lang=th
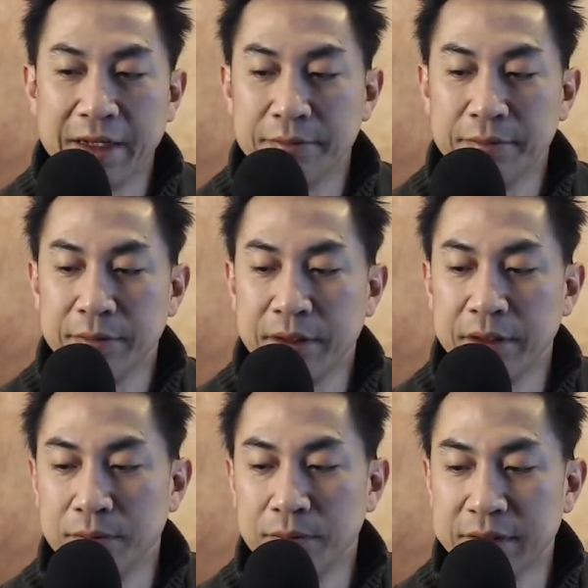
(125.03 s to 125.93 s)
ไปให้ดู
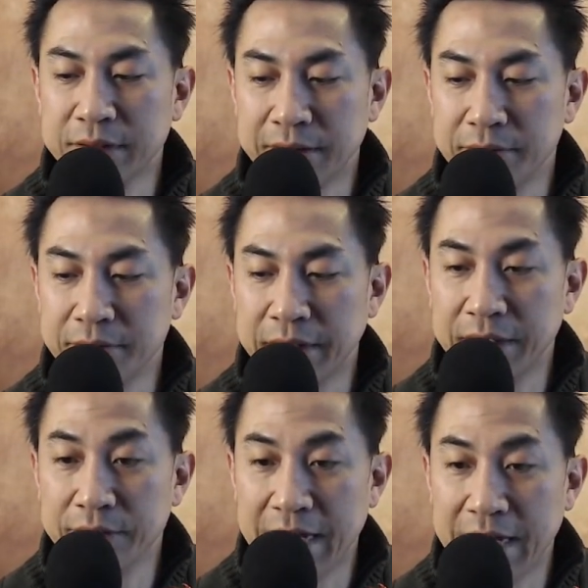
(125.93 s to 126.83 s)
หน้าข
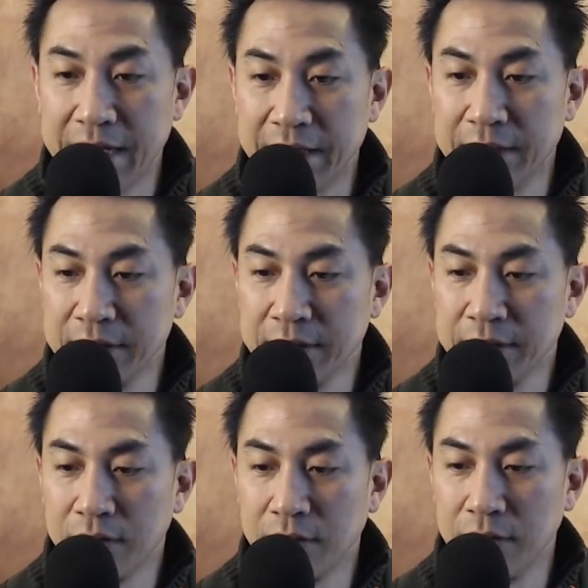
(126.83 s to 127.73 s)
องเว็บเขา
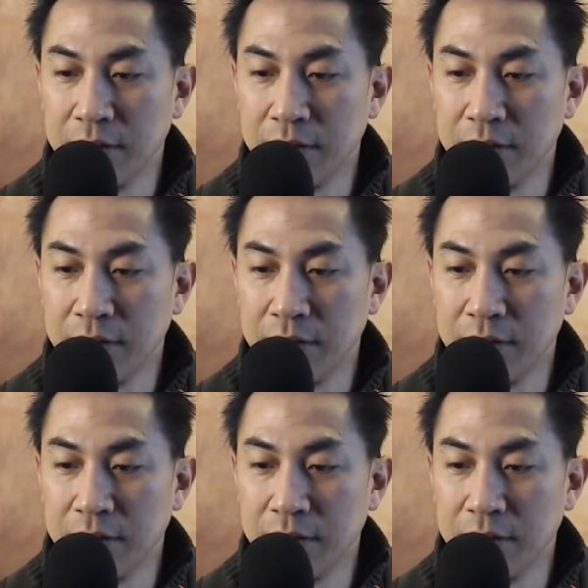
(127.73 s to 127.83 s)
นะฮะ